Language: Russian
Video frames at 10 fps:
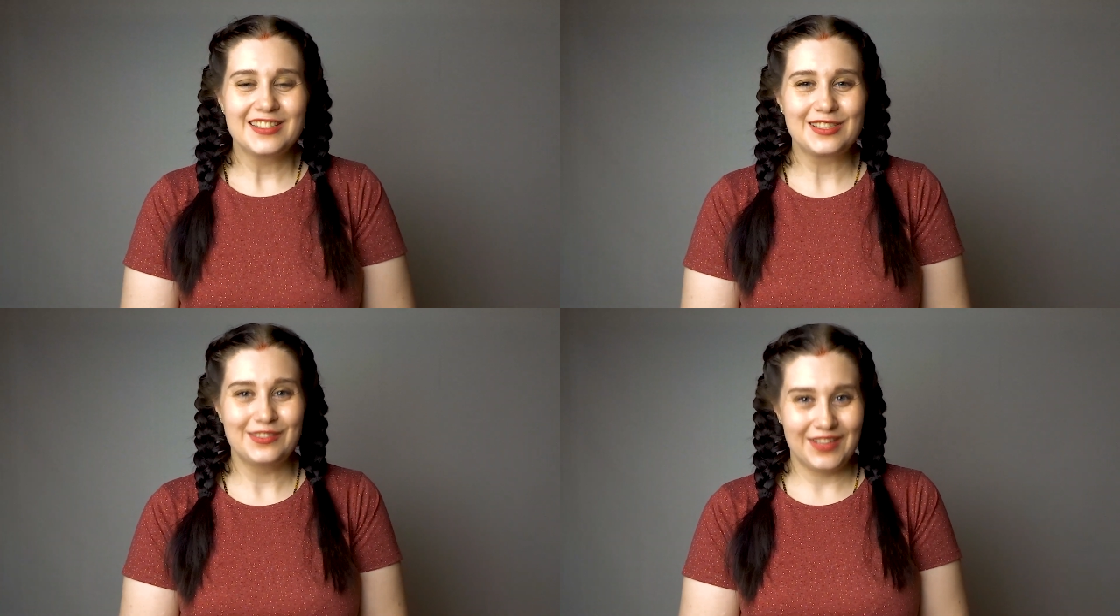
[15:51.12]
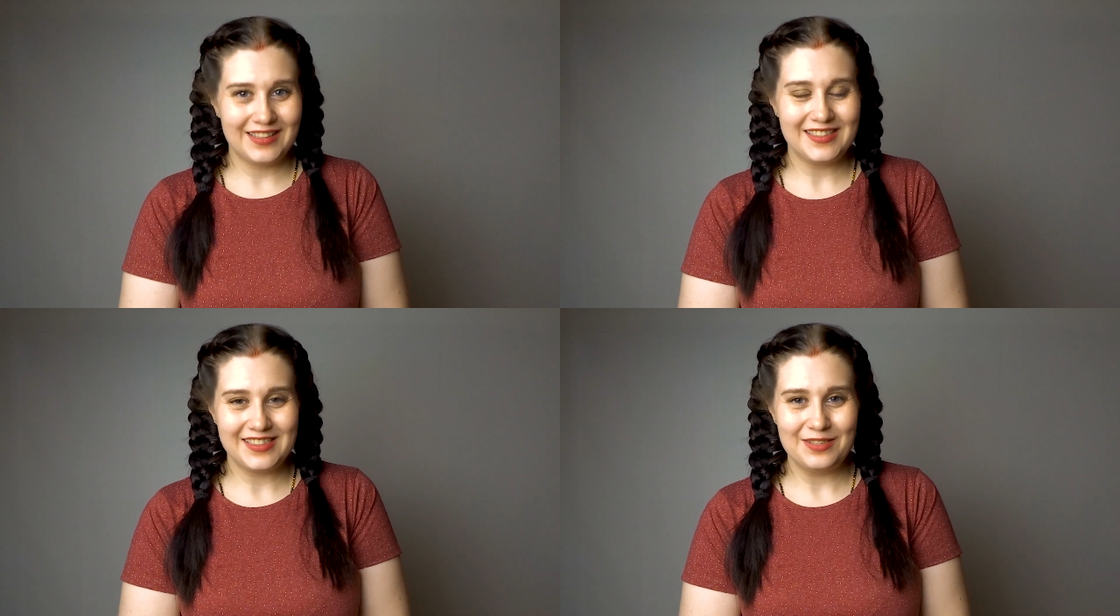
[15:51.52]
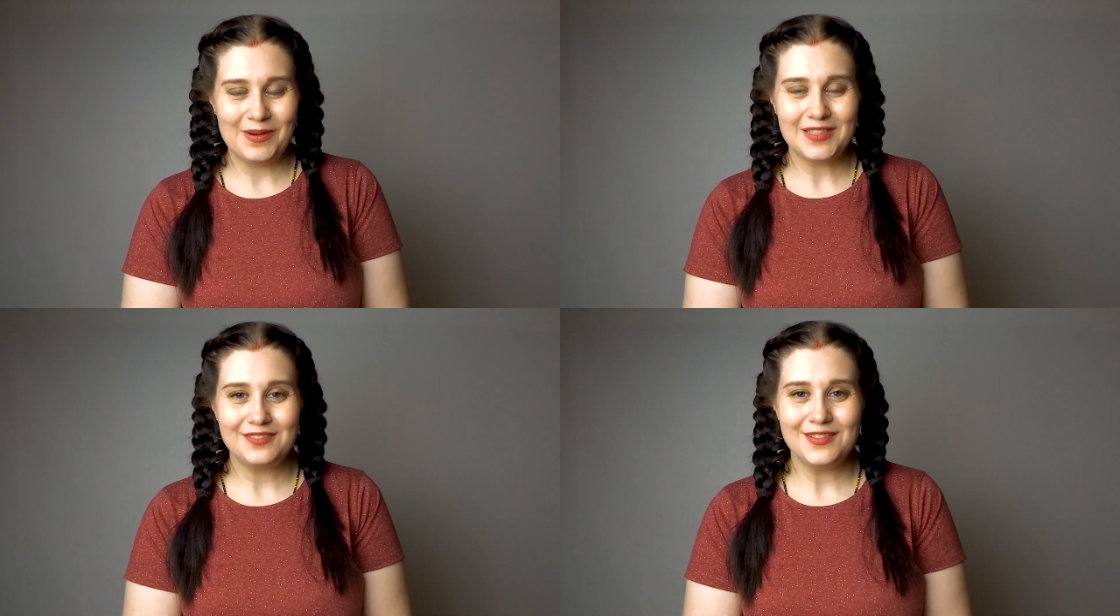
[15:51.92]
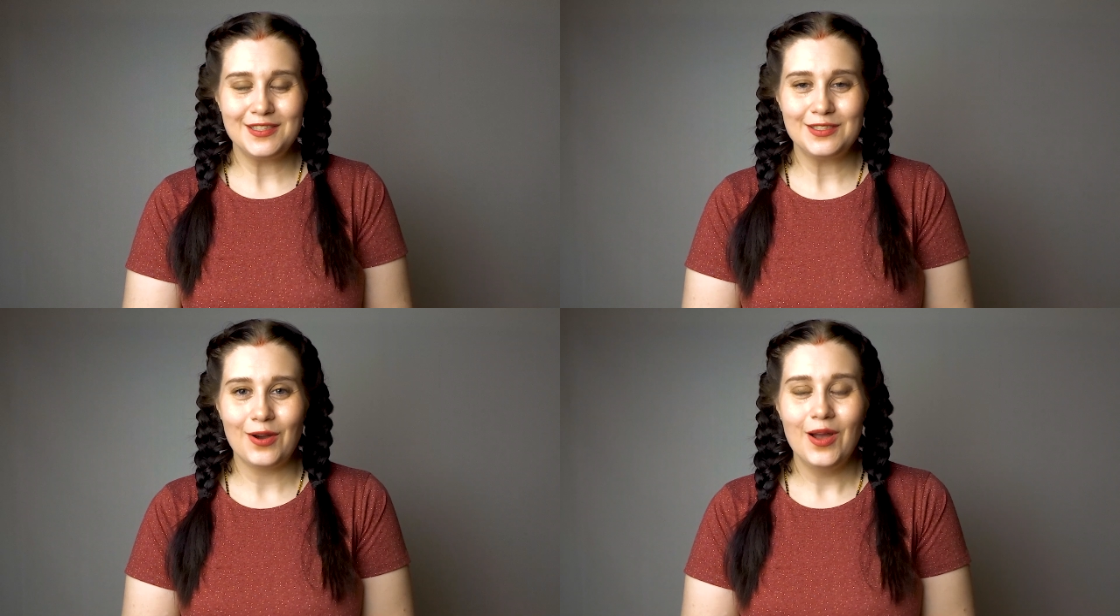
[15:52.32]
что надо снимать
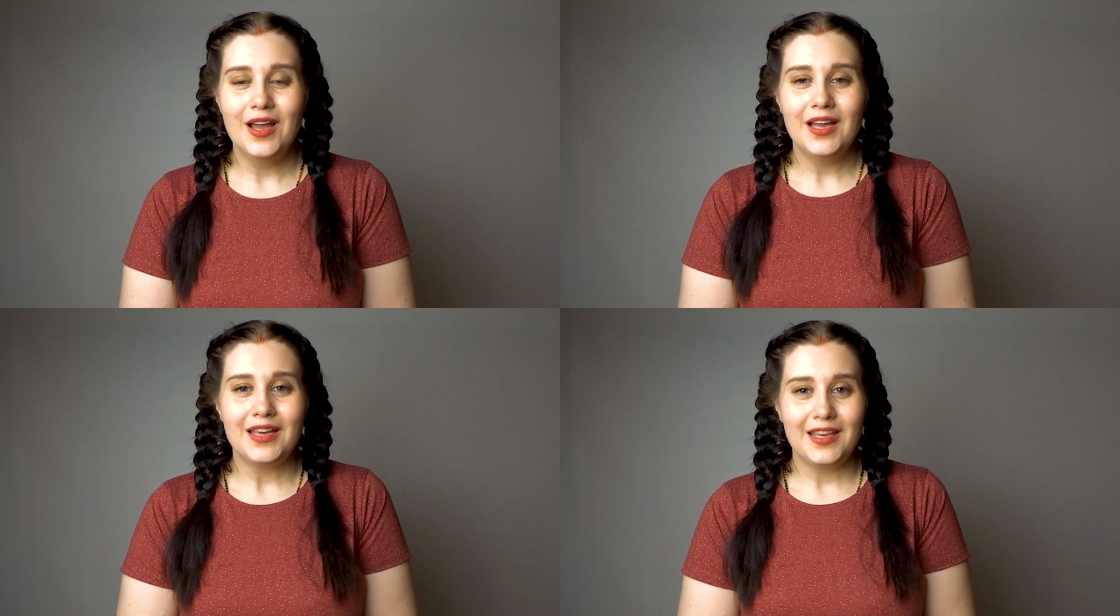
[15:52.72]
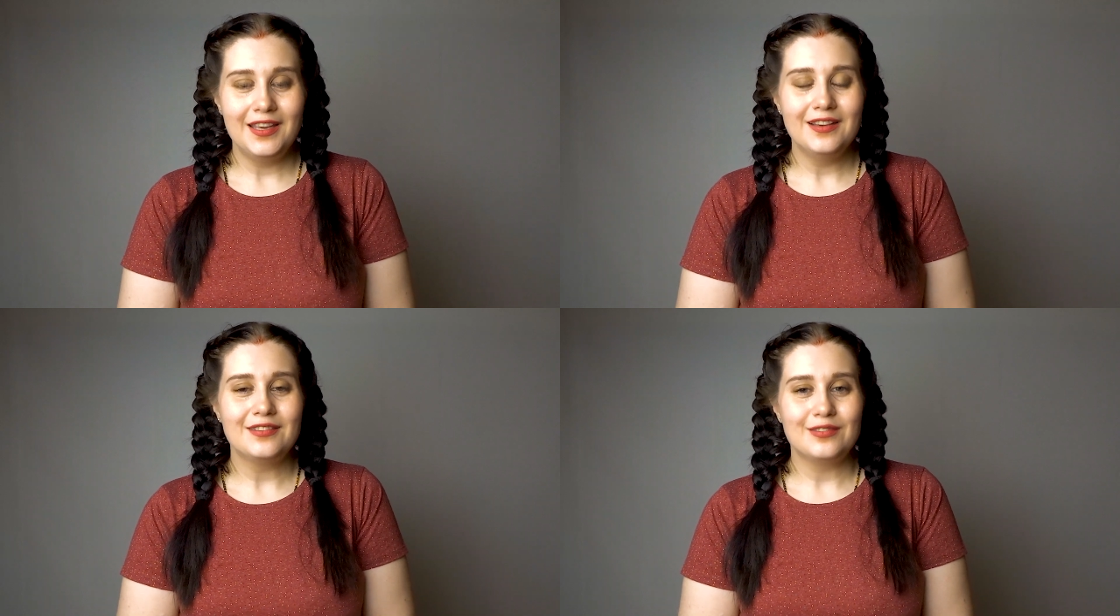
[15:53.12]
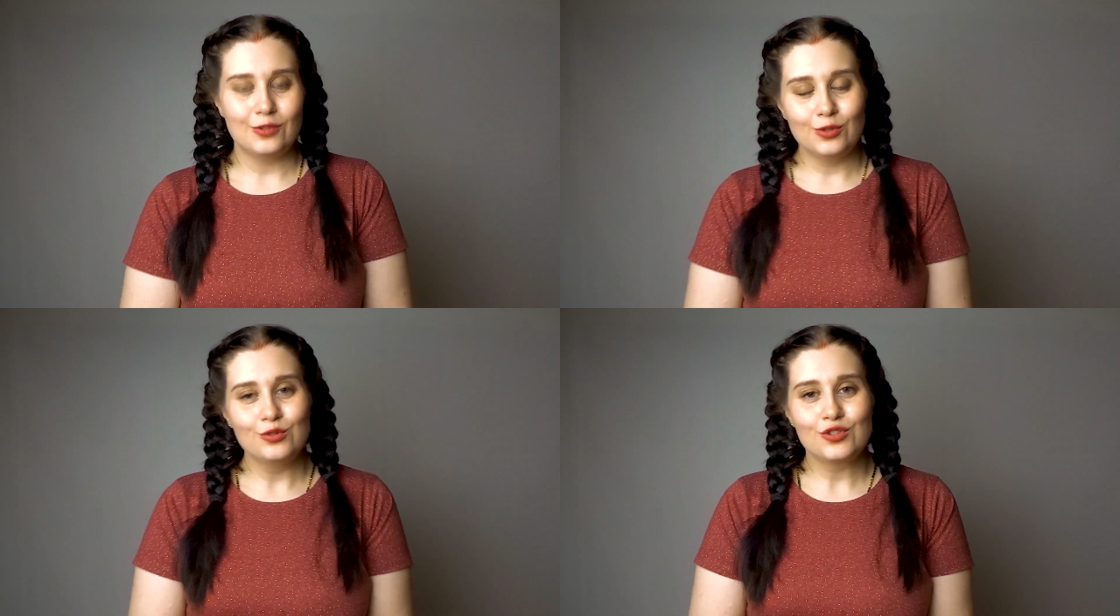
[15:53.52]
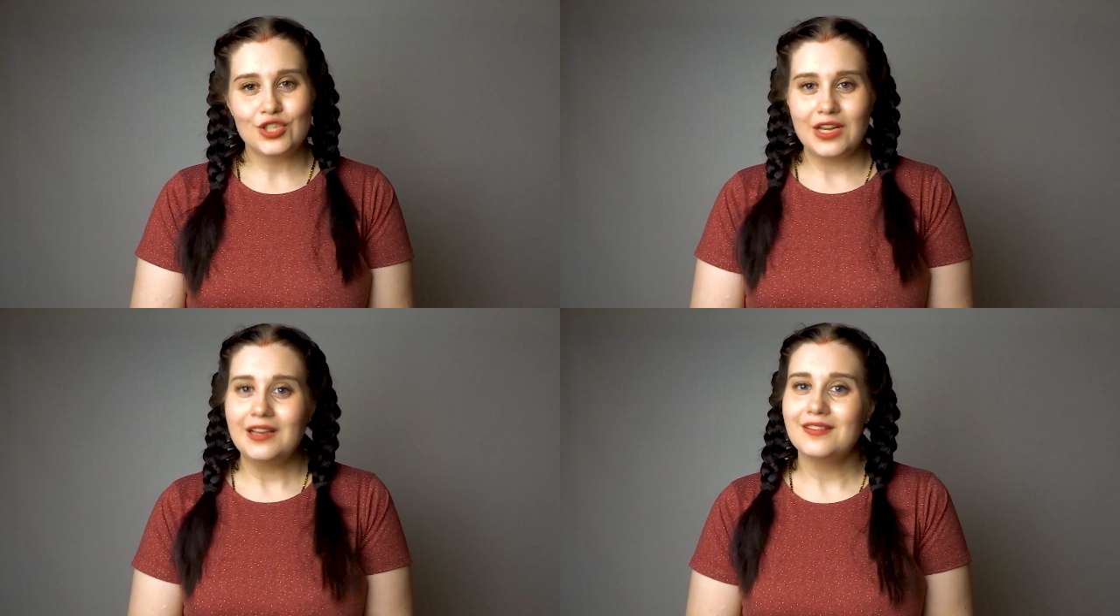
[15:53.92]
видео. И он
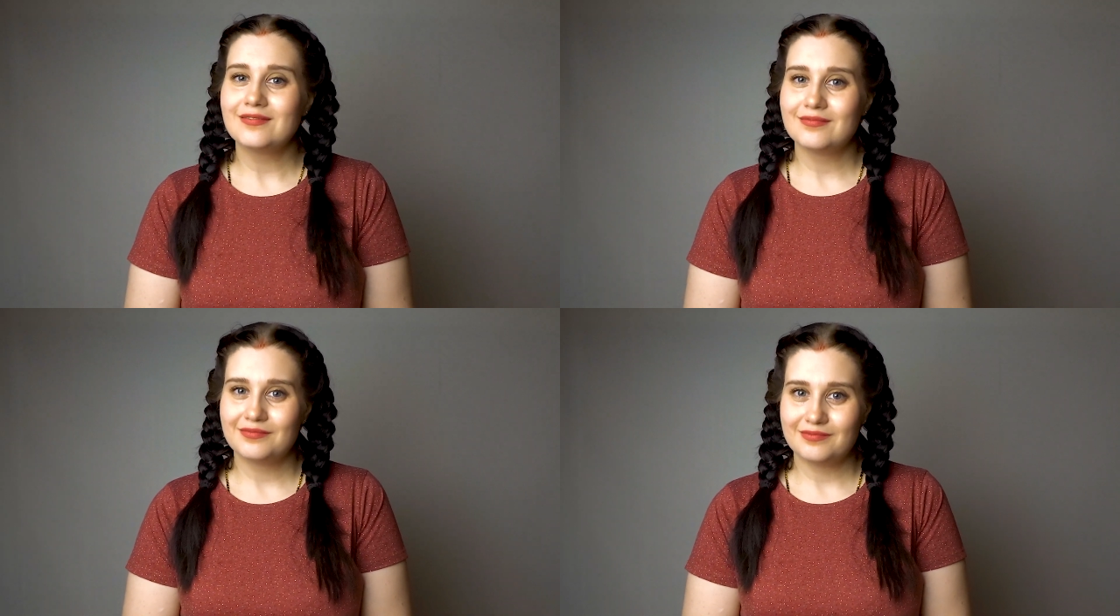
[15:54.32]
уже